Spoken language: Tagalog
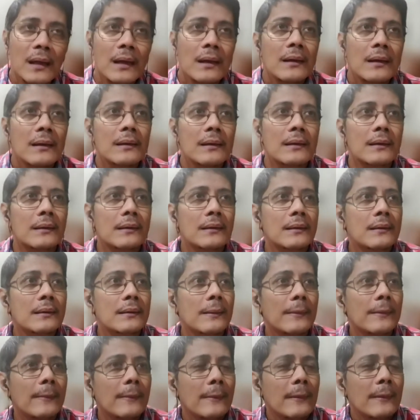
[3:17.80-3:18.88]
Uh,
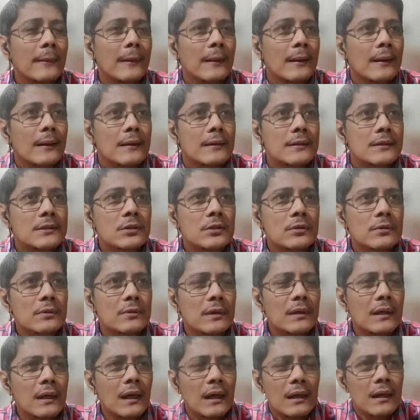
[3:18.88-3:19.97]
so,
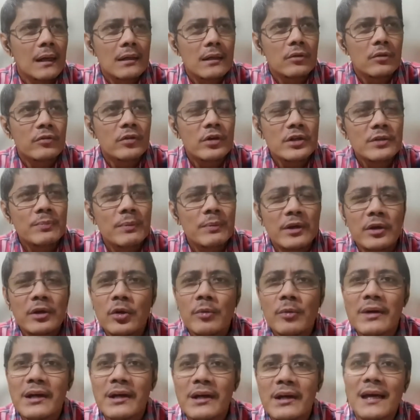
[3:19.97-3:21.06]
and, and of course, yung mga
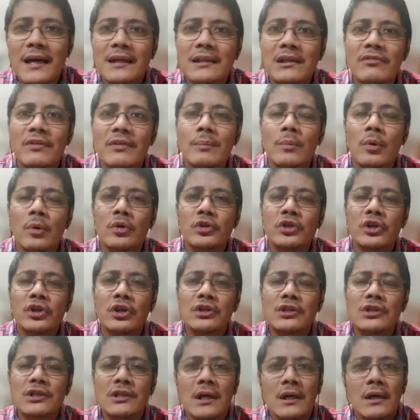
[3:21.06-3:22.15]
negative
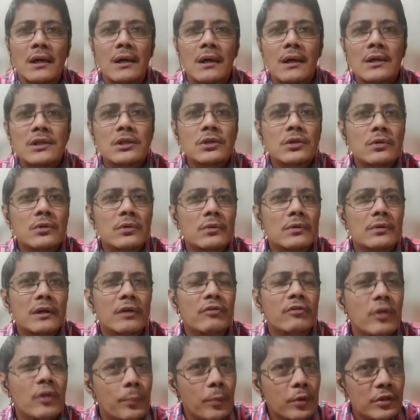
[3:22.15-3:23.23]
emotions. So, if you
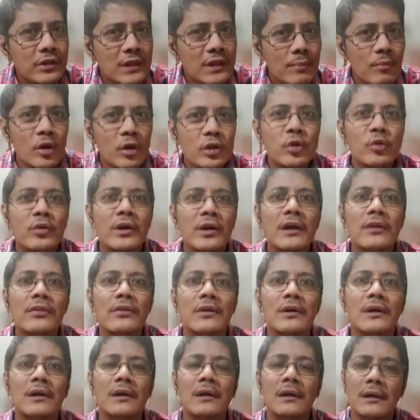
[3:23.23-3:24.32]
put them all
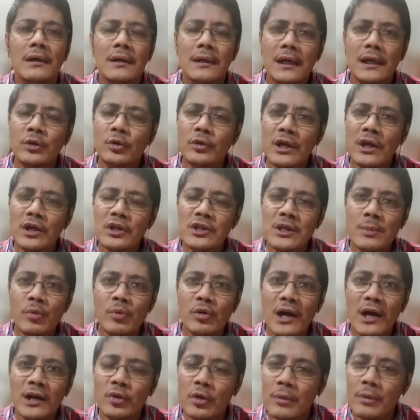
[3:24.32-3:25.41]
together, ito na yung simula
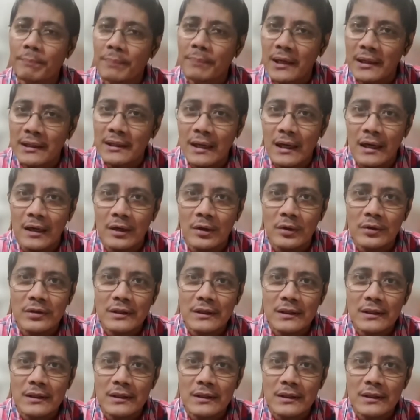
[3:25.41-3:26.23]
ng burnout.